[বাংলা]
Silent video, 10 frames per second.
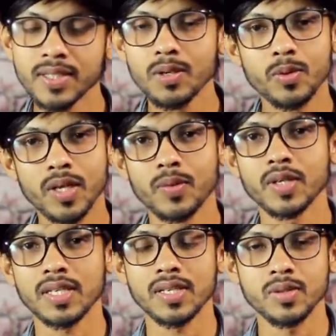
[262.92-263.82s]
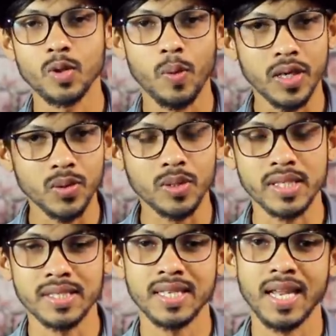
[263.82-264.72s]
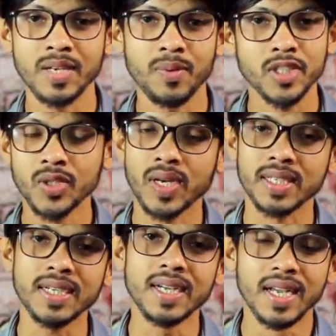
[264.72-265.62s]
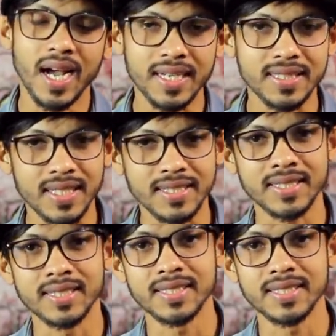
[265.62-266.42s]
নিয়েও মোটামুটি আসলে তোলপাট চলছে যে লাইট ভার্সন একটা আসতে যাচ্ছে